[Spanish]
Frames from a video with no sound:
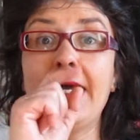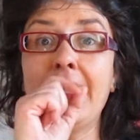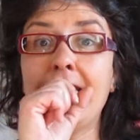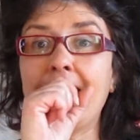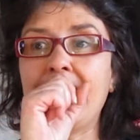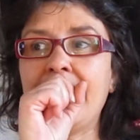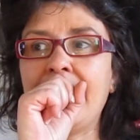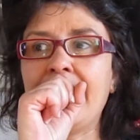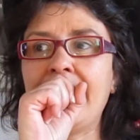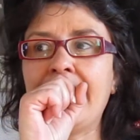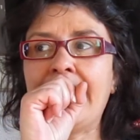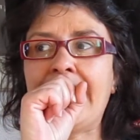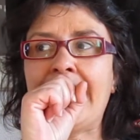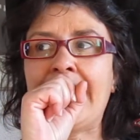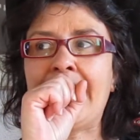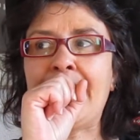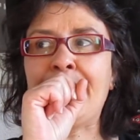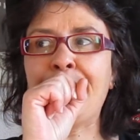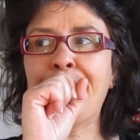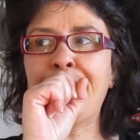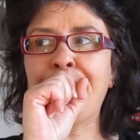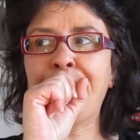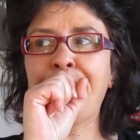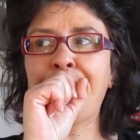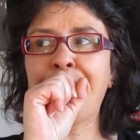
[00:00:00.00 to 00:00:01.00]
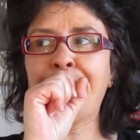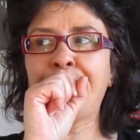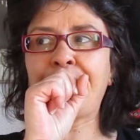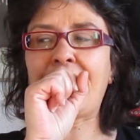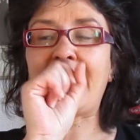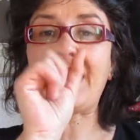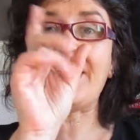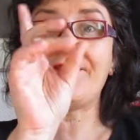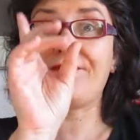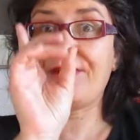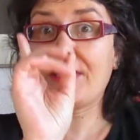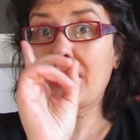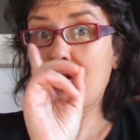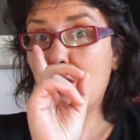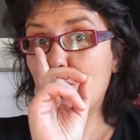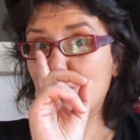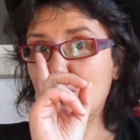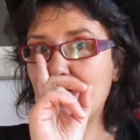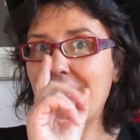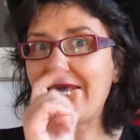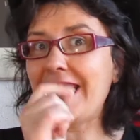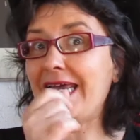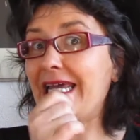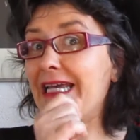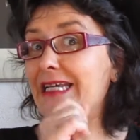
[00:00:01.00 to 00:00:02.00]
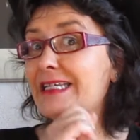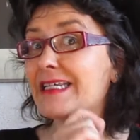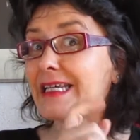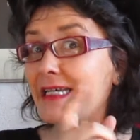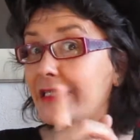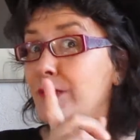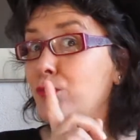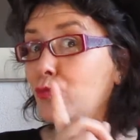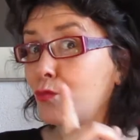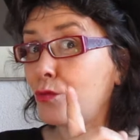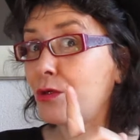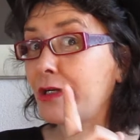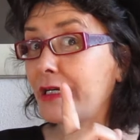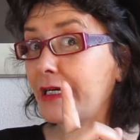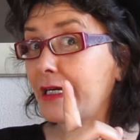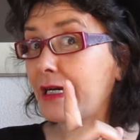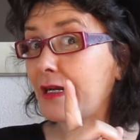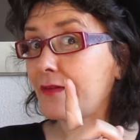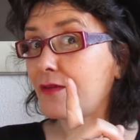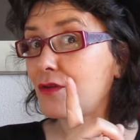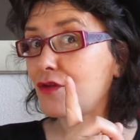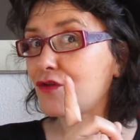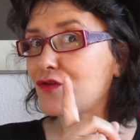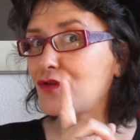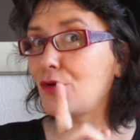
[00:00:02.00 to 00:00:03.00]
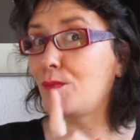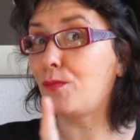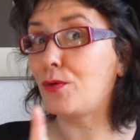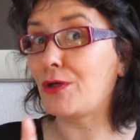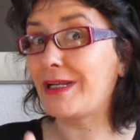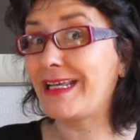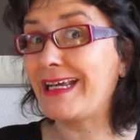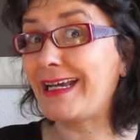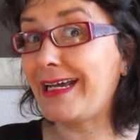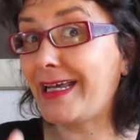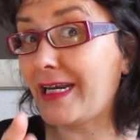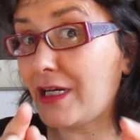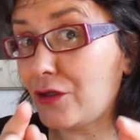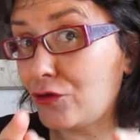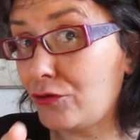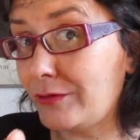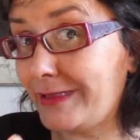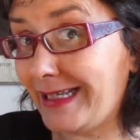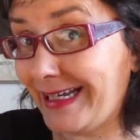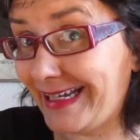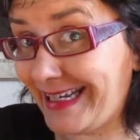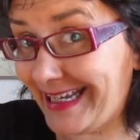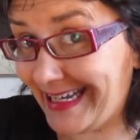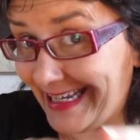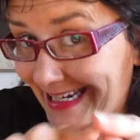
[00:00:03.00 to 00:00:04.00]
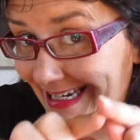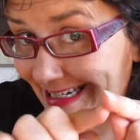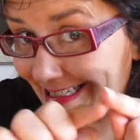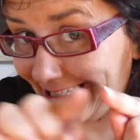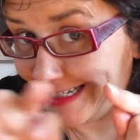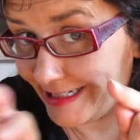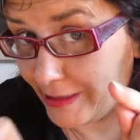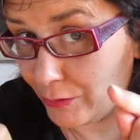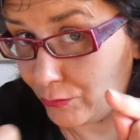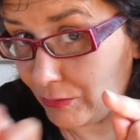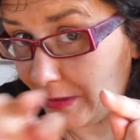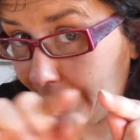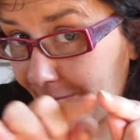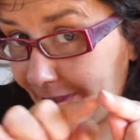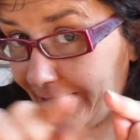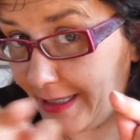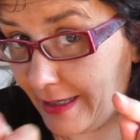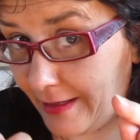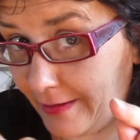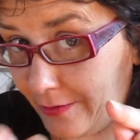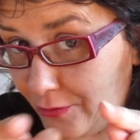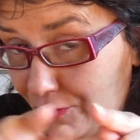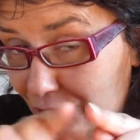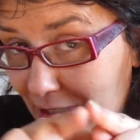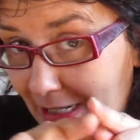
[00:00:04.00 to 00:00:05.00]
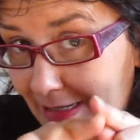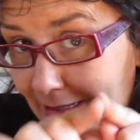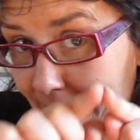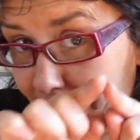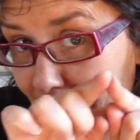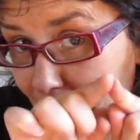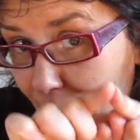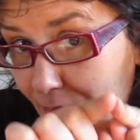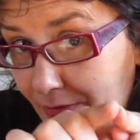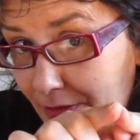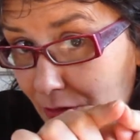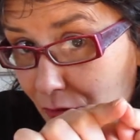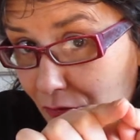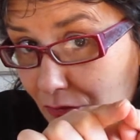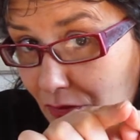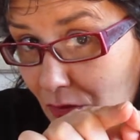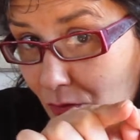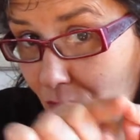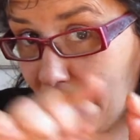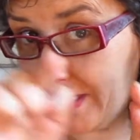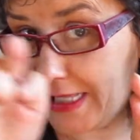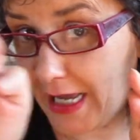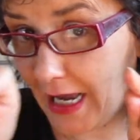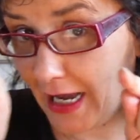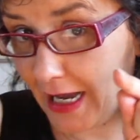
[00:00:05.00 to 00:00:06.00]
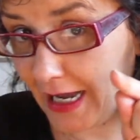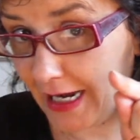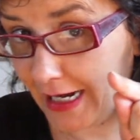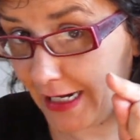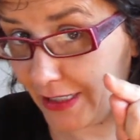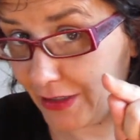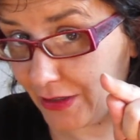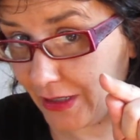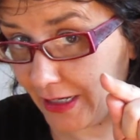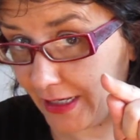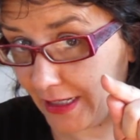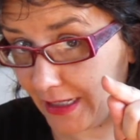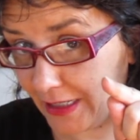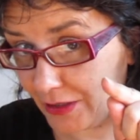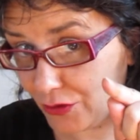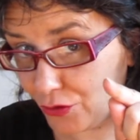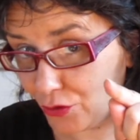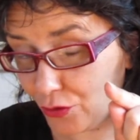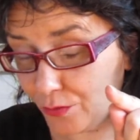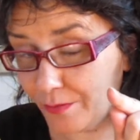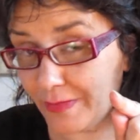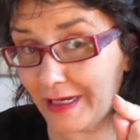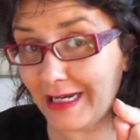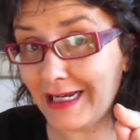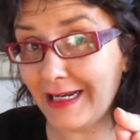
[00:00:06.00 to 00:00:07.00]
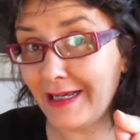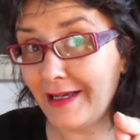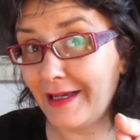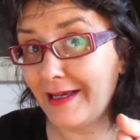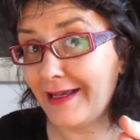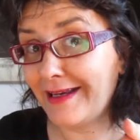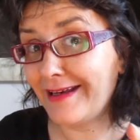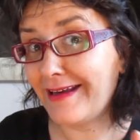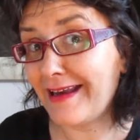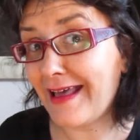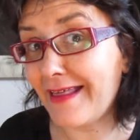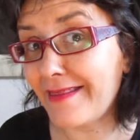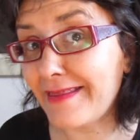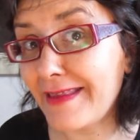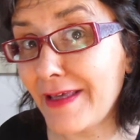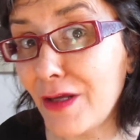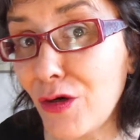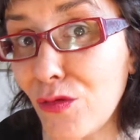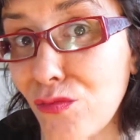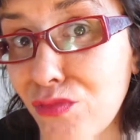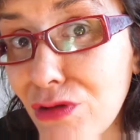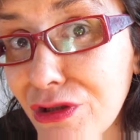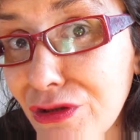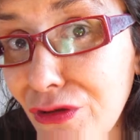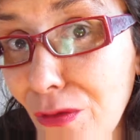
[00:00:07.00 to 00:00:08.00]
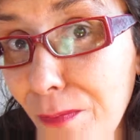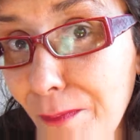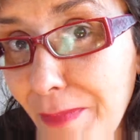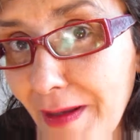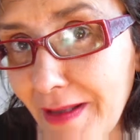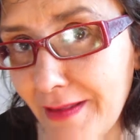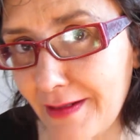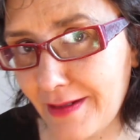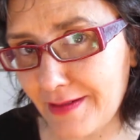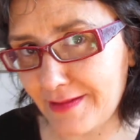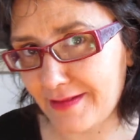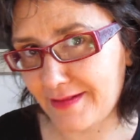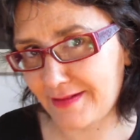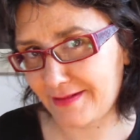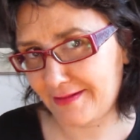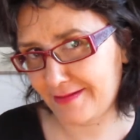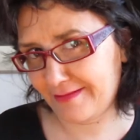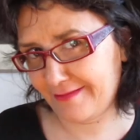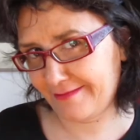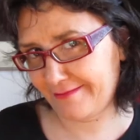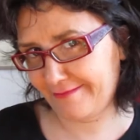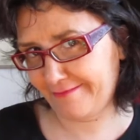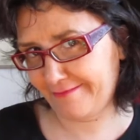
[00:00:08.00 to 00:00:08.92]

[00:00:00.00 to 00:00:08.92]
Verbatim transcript: y, fijaos, es que es muy gracioso porque es que resulta que en esta segunda mitad, o sea de 1950 al año, 2000, nacieron vuestros padres